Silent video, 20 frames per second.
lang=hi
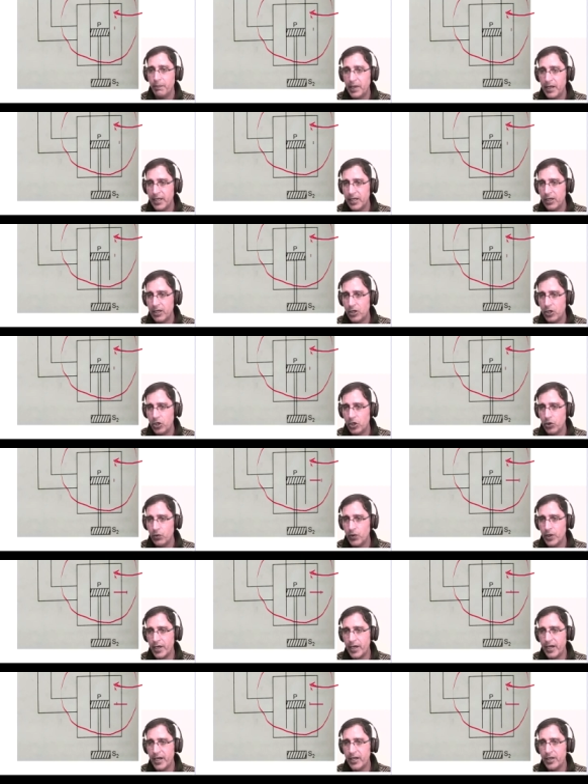और लेकिन
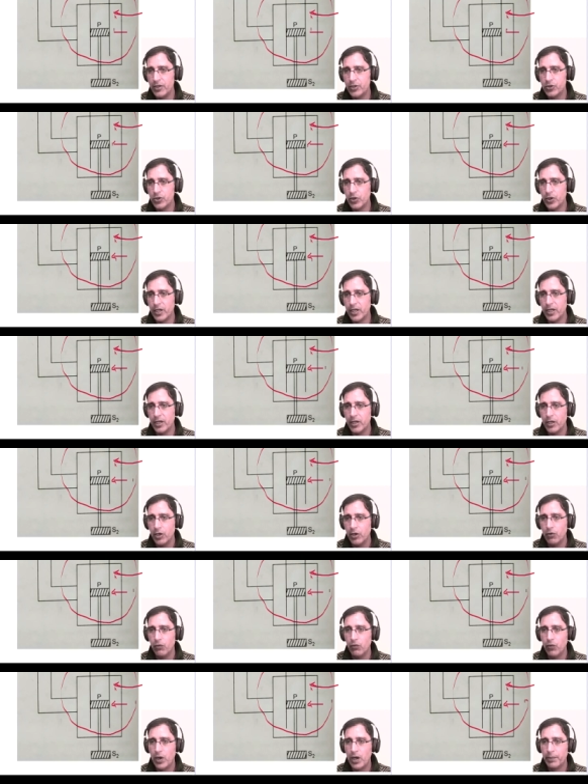लोअर एंड जो है
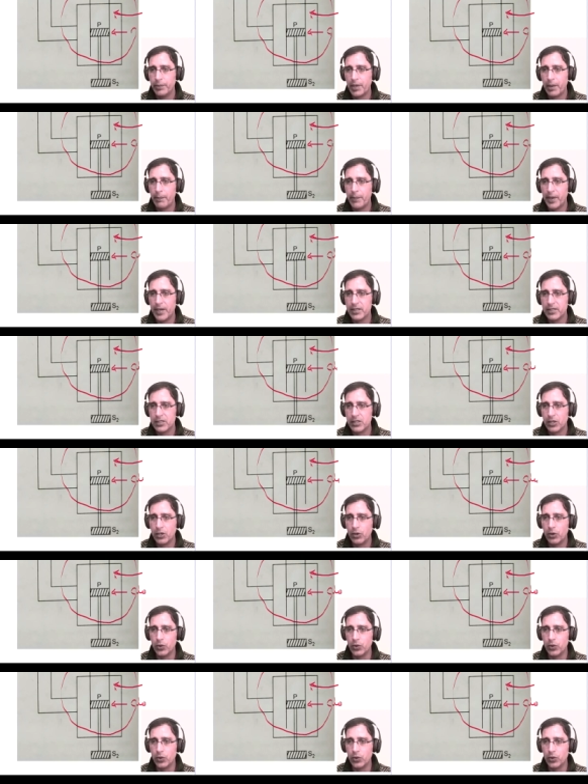वो आपके पास